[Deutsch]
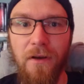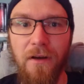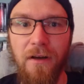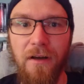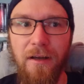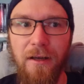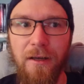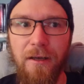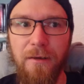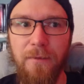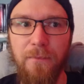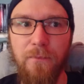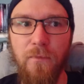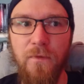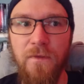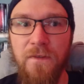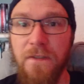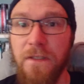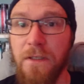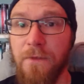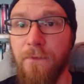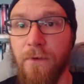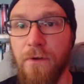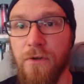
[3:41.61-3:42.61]
äh,
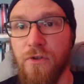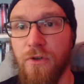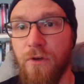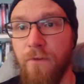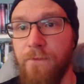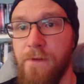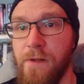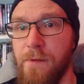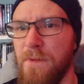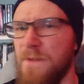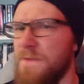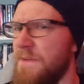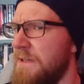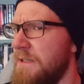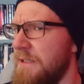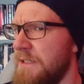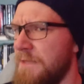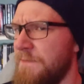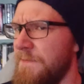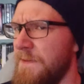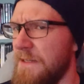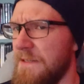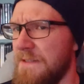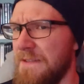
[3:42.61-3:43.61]
Musik von John Williams fand
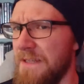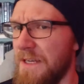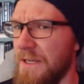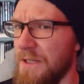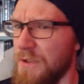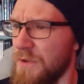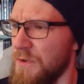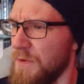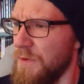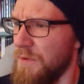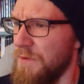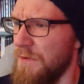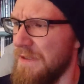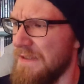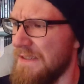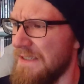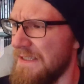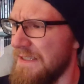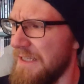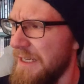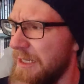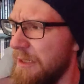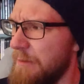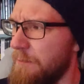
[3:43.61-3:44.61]
ich wieder sehr schön. Es
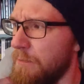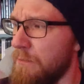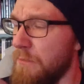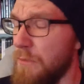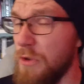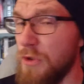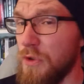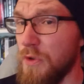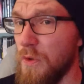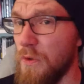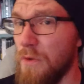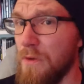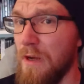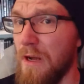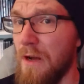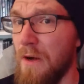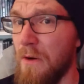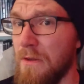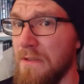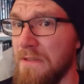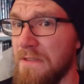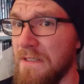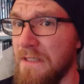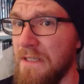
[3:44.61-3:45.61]
ist eine Mischung
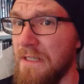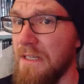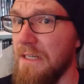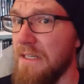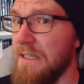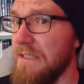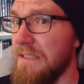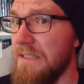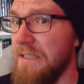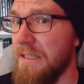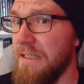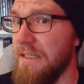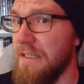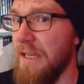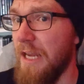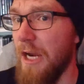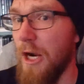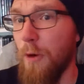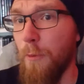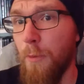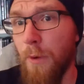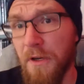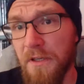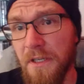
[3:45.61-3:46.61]
aus den
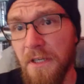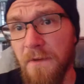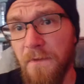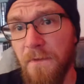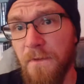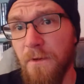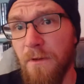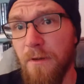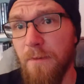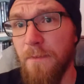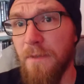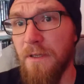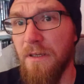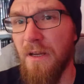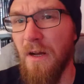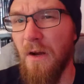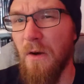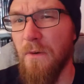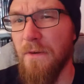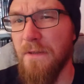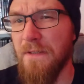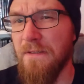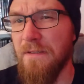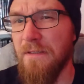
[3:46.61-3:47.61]
Harry Potter-Filmen,
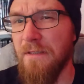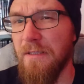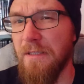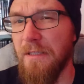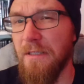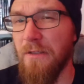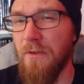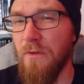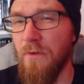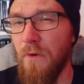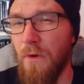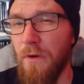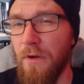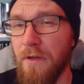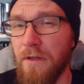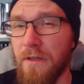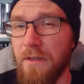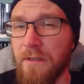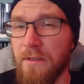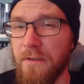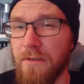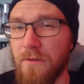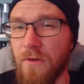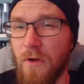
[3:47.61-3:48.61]
aus den
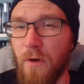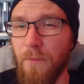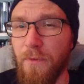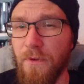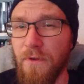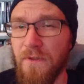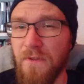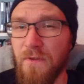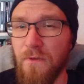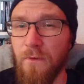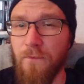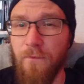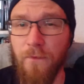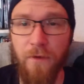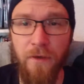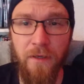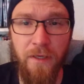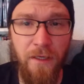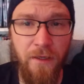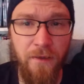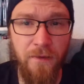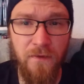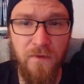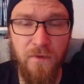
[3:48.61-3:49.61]
neueren Kompositionen von
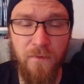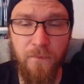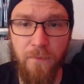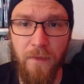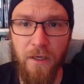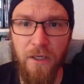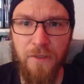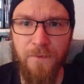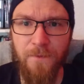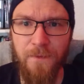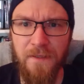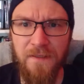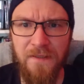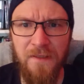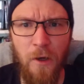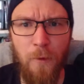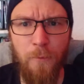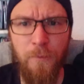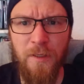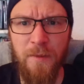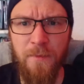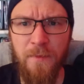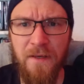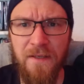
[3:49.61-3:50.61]
Lincoln zum Beispiel. Das
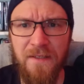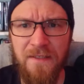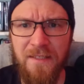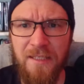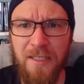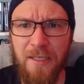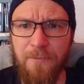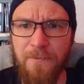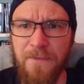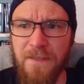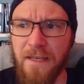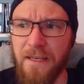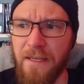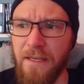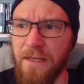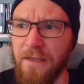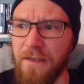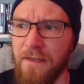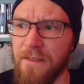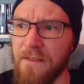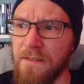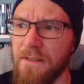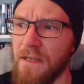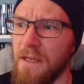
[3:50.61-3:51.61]
Hauptthema ist dem sehr
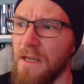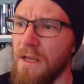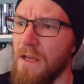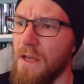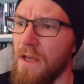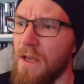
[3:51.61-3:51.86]
ähnlich.